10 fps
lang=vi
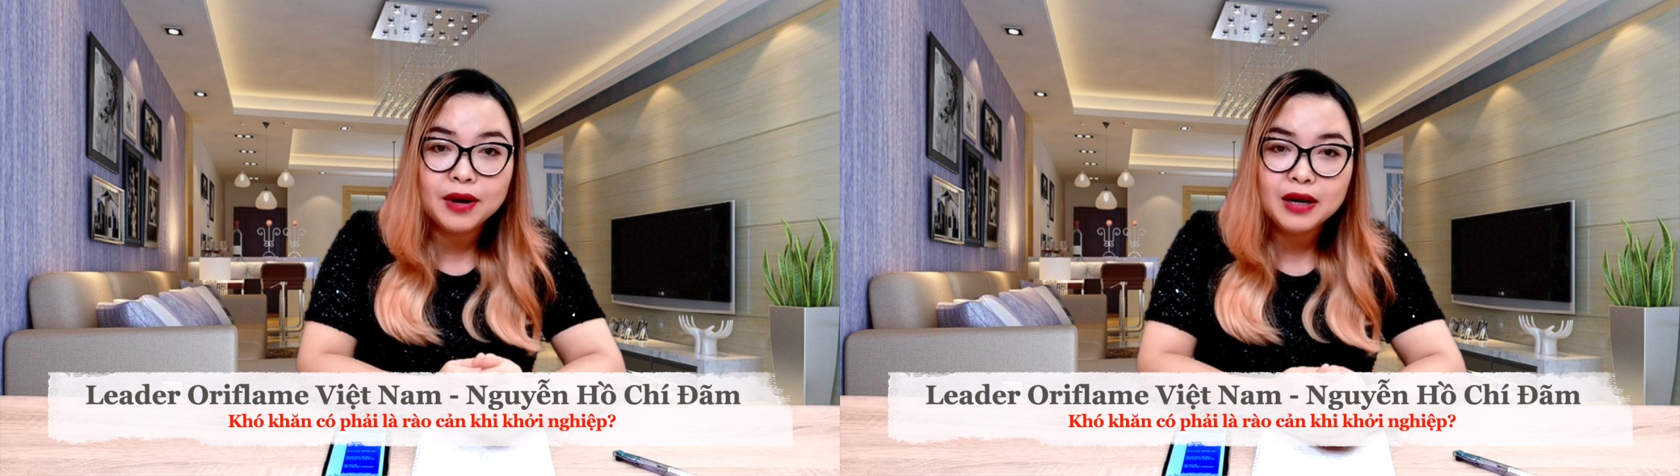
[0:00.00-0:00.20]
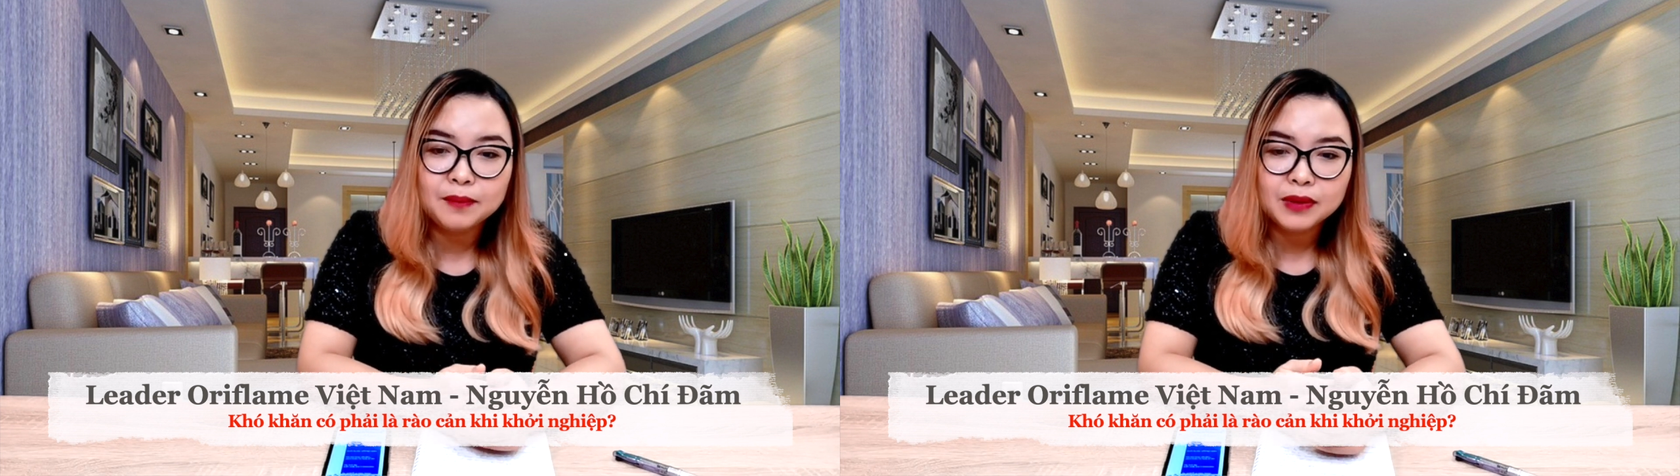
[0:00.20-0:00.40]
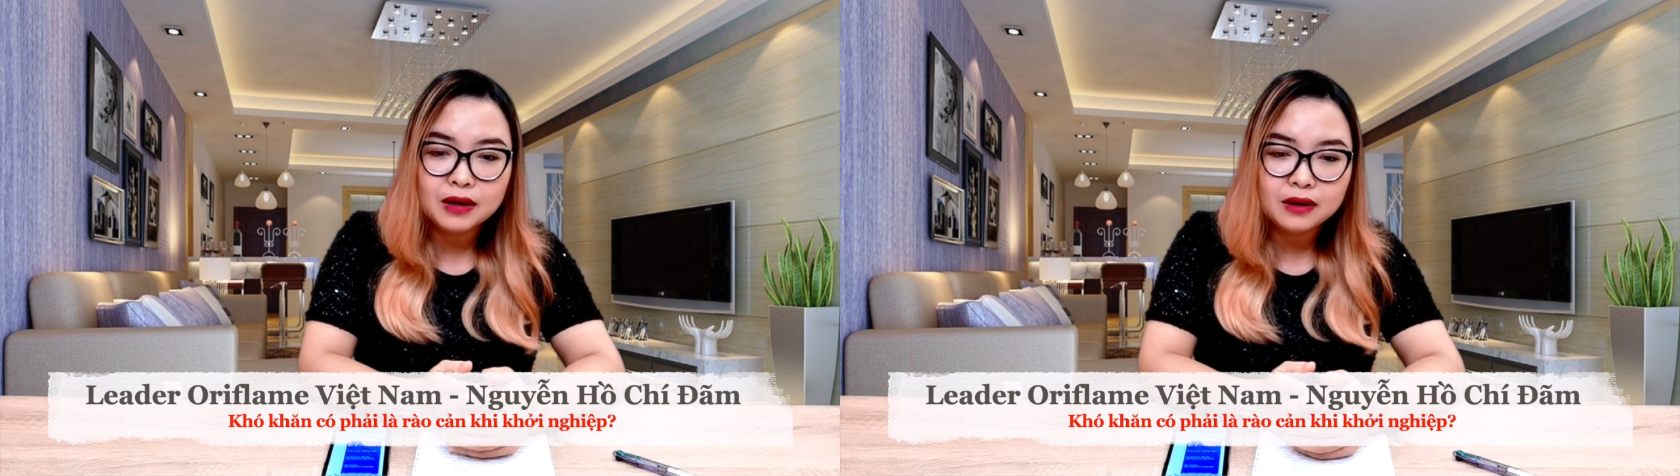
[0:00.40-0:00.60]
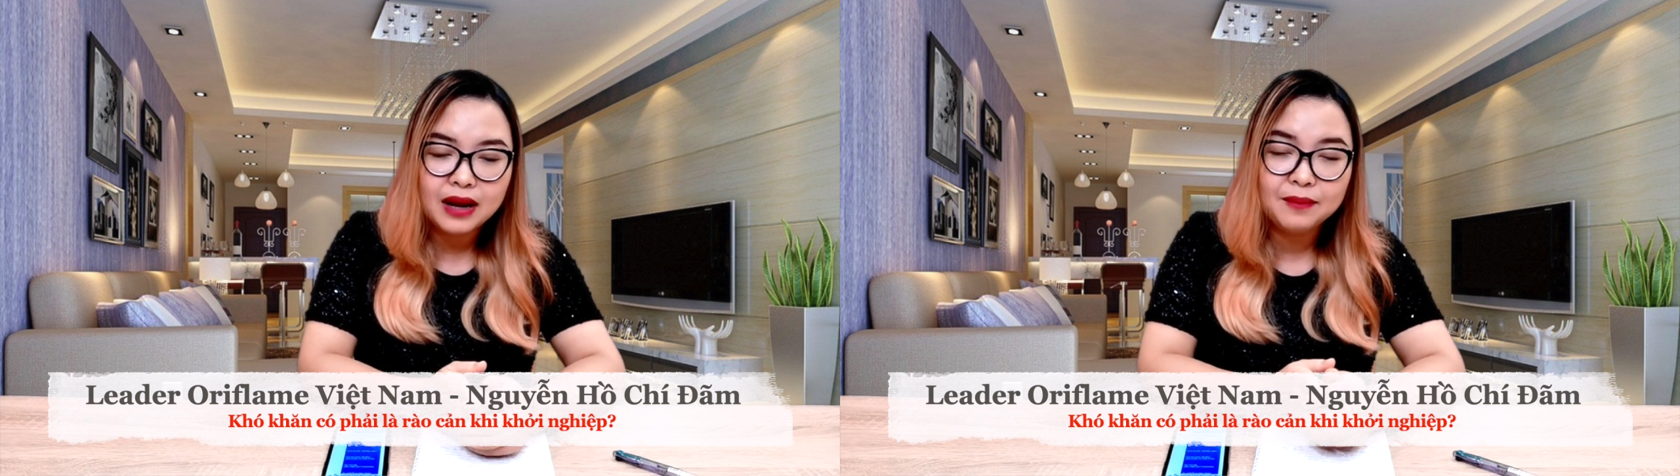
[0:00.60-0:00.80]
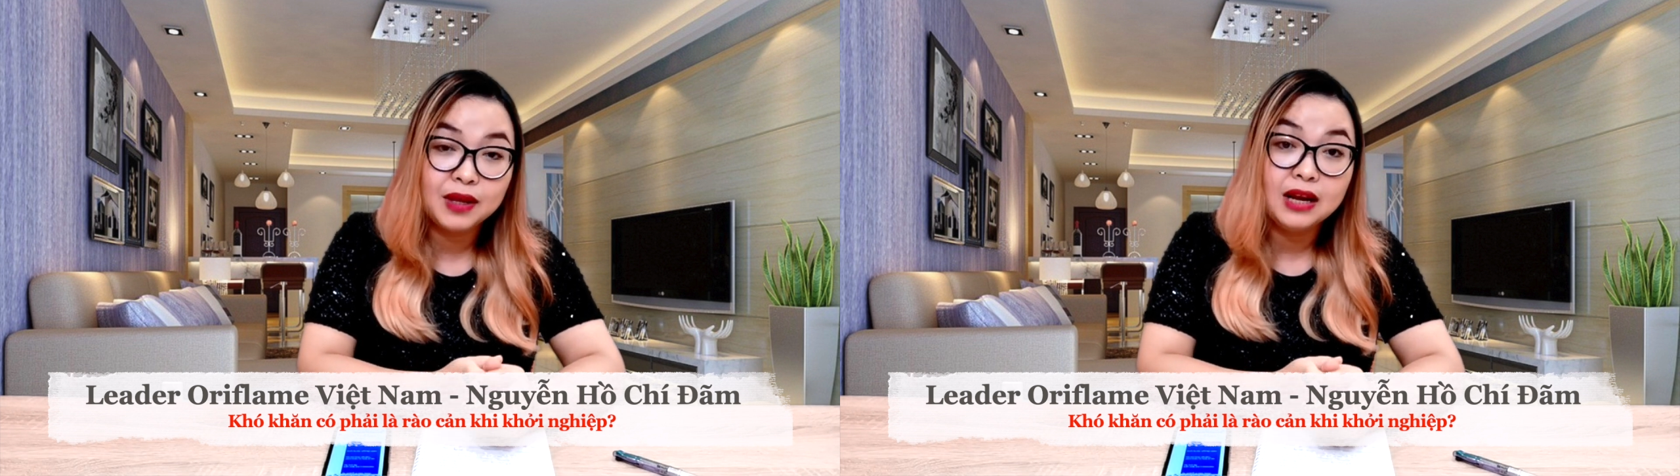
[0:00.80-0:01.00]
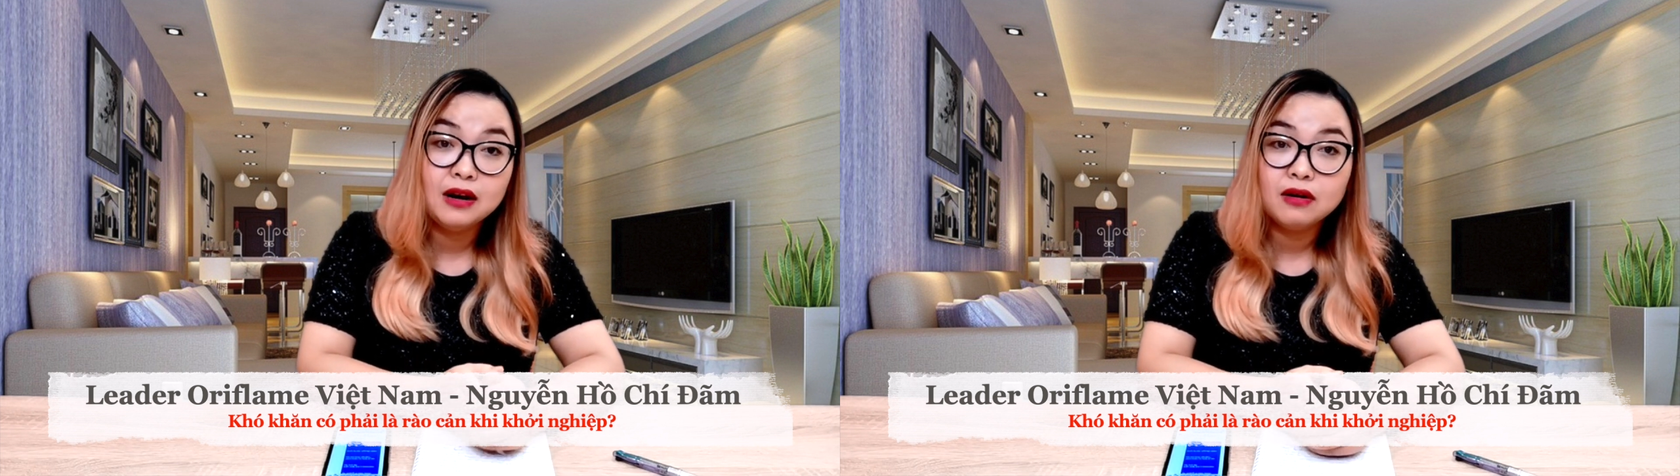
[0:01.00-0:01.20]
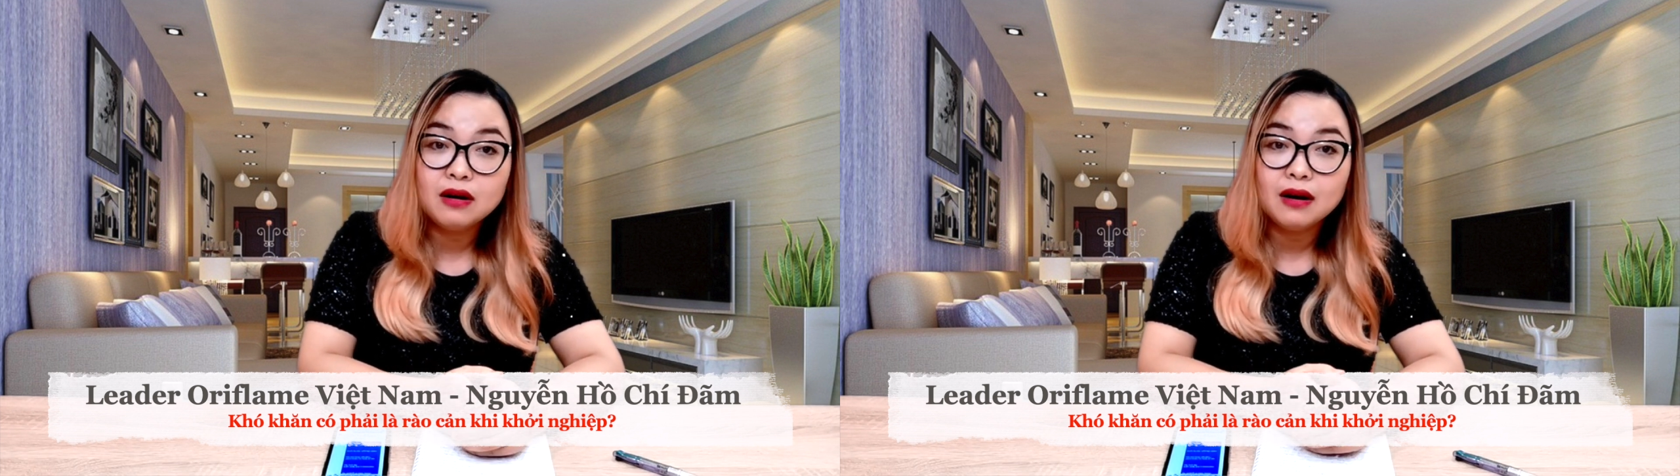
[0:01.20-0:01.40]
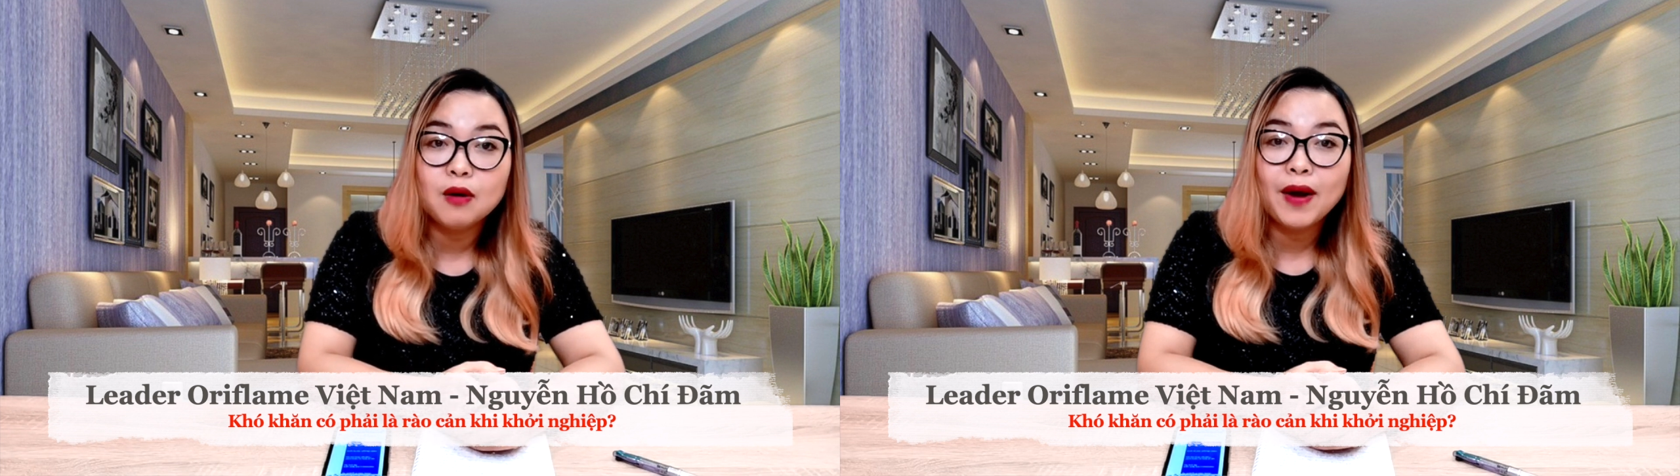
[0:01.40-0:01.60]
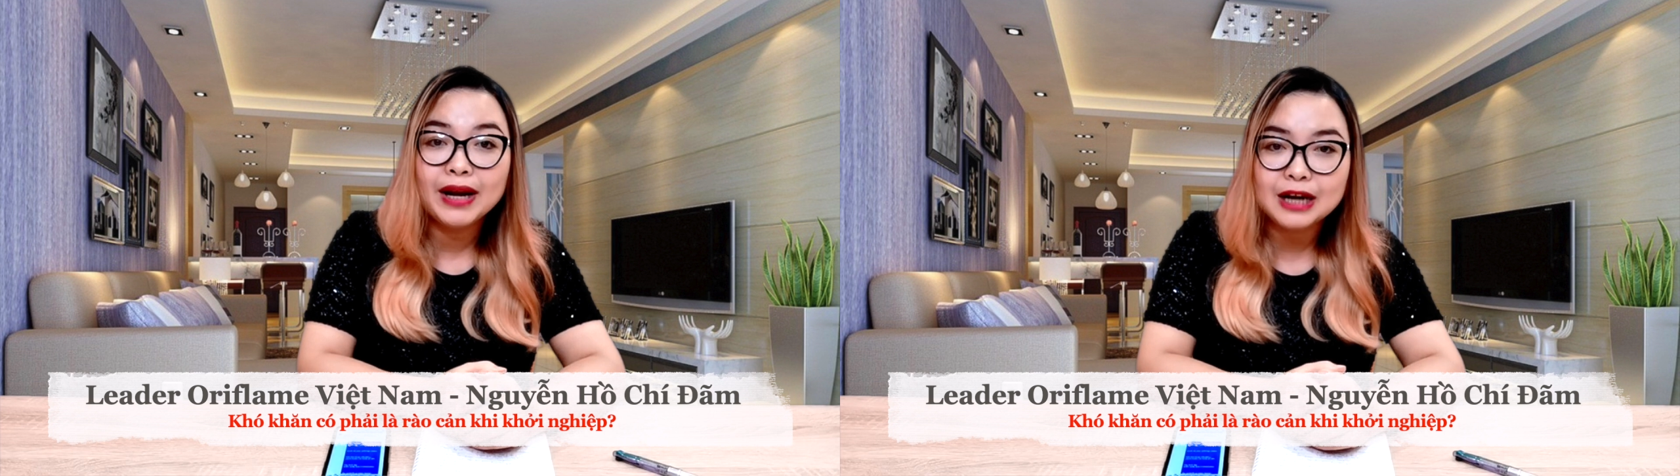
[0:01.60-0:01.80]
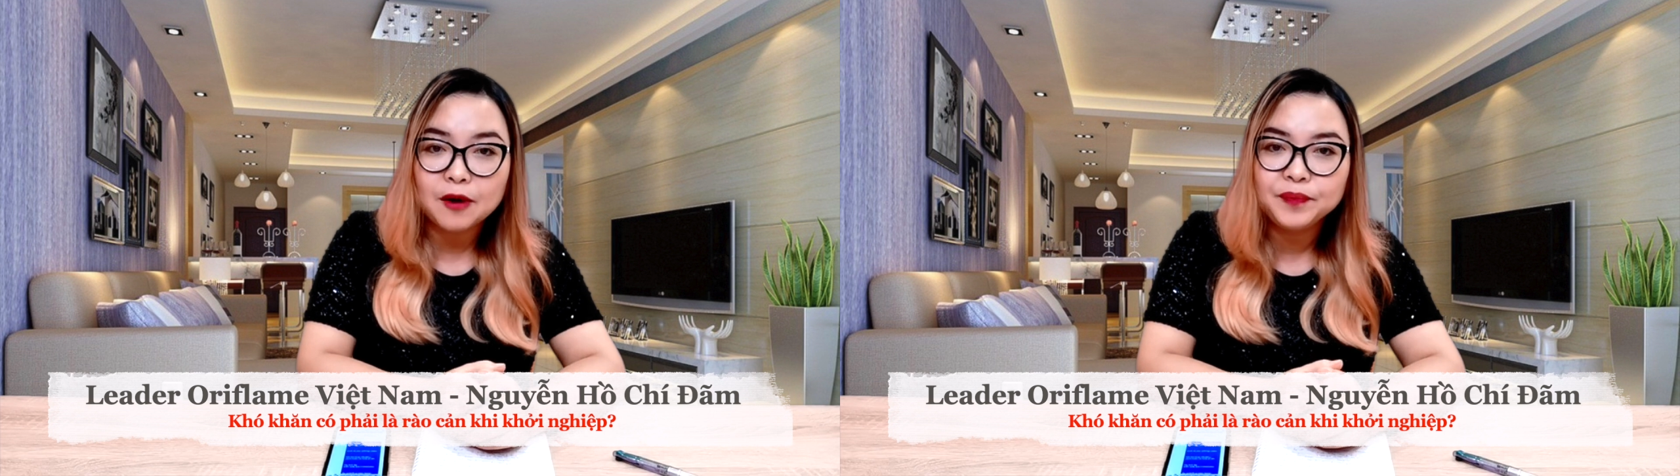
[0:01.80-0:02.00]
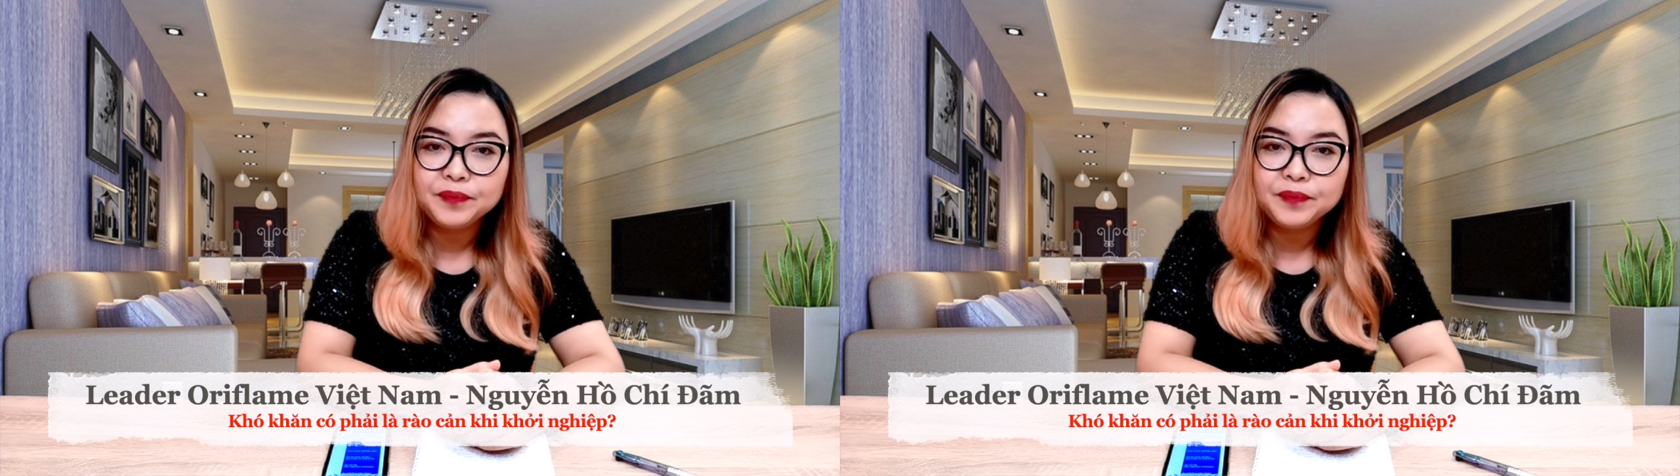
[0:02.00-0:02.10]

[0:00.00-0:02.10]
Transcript: cái niềm tin em nghĩ là nó rất là quan trọng